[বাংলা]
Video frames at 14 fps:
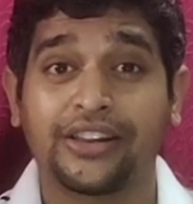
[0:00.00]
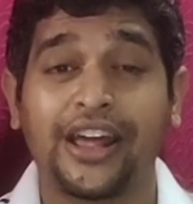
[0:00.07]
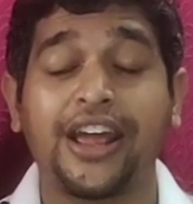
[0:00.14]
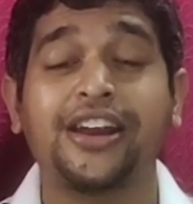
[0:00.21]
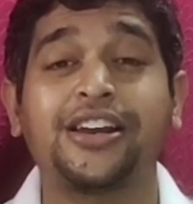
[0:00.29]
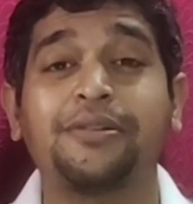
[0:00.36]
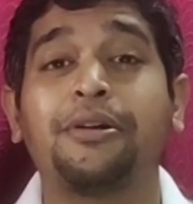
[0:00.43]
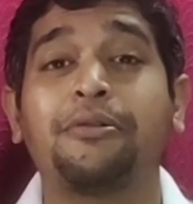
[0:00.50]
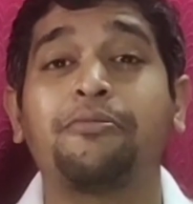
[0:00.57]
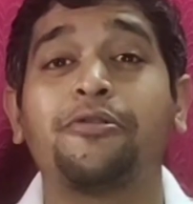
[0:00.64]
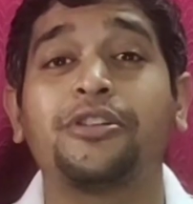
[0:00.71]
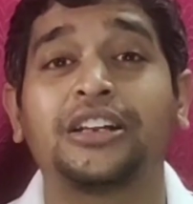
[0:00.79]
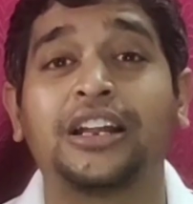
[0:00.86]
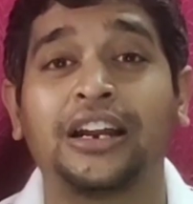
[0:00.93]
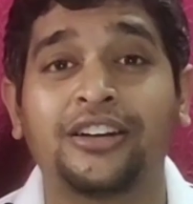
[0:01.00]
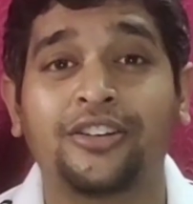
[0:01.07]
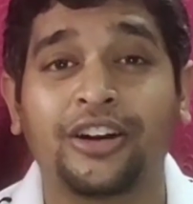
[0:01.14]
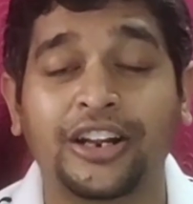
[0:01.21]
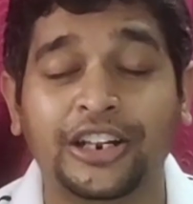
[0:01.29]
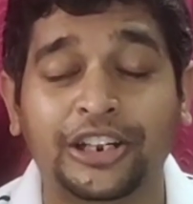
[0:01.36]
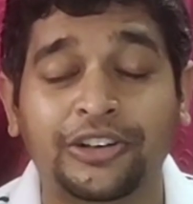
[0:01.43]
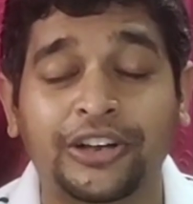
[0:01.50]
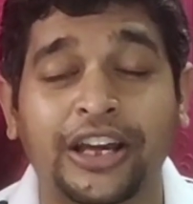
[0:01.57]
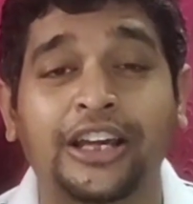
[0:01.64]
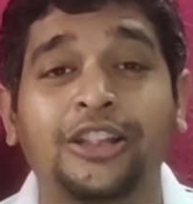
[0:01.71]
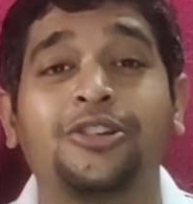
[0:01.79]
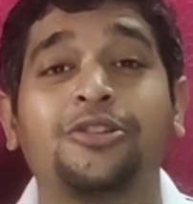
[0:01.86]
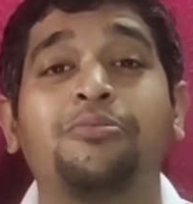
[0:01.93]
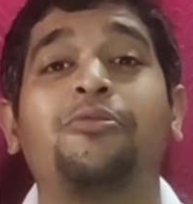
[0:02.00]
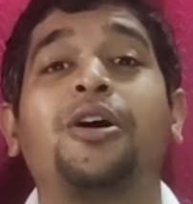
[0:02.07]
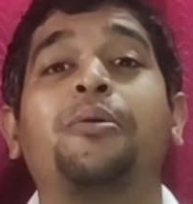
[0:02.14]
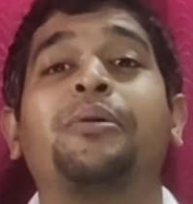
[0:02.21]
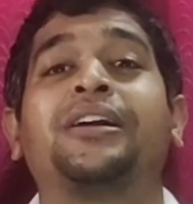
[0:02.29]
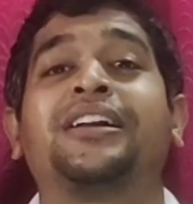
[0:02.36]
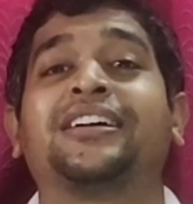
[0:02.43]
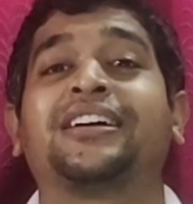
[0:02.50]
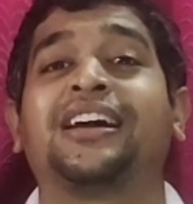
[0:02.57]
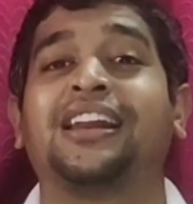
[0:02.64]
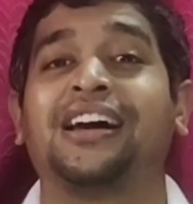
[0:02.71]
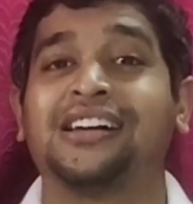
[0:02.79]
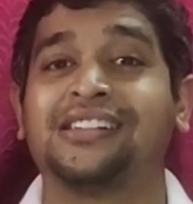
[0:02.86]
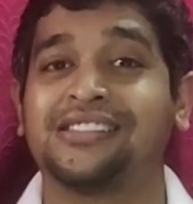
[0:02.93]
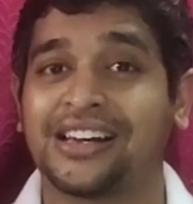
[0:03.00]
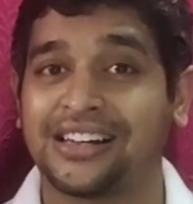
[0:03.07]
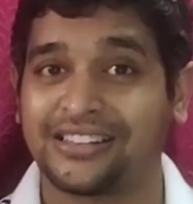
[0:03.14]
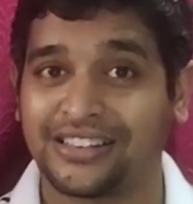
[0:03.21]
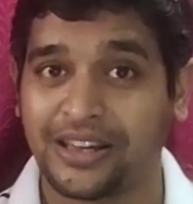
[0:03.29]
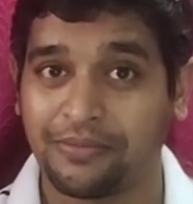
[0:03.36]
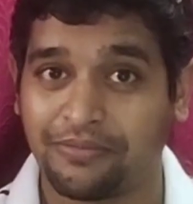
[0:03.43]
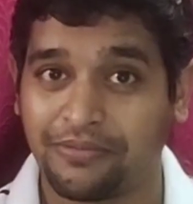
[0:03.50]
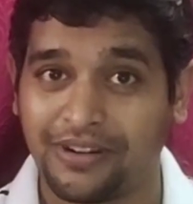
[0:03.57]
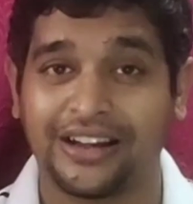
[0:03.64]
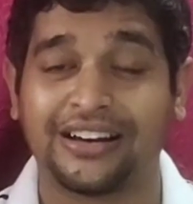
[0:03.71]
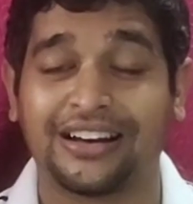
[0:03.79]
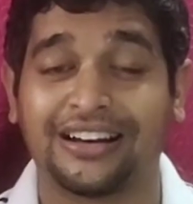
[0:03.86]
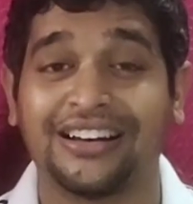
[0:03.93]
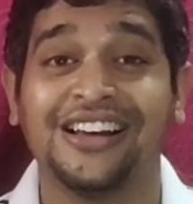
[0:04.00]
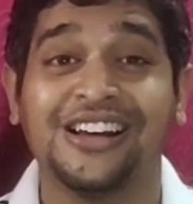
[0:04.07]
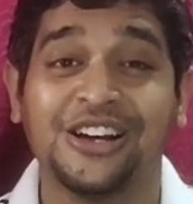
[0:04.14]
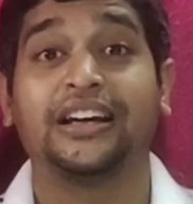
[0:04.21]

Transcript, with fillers: সেই টিমের ফুটসাল দলের সঙ্গে কিন্তু মহামানের খেলা আছে আজকে ফাইনাল